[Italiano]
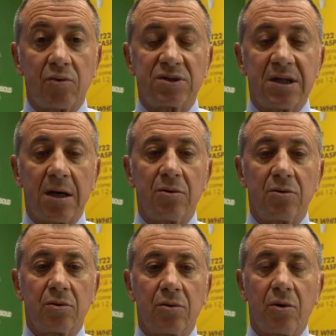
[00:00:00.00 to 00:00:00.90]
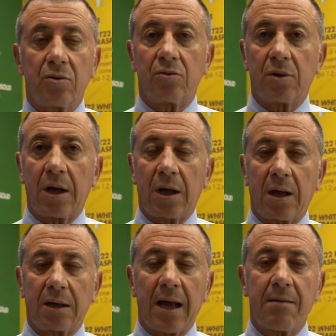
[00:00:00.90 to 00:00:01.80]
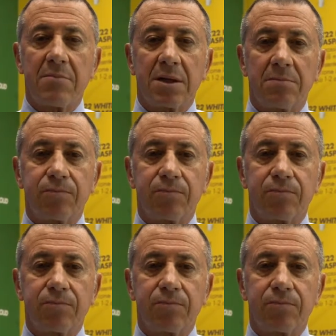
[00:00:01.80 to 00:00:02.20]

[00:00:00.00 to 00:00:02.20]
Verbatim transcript: quest'anno con una gamma di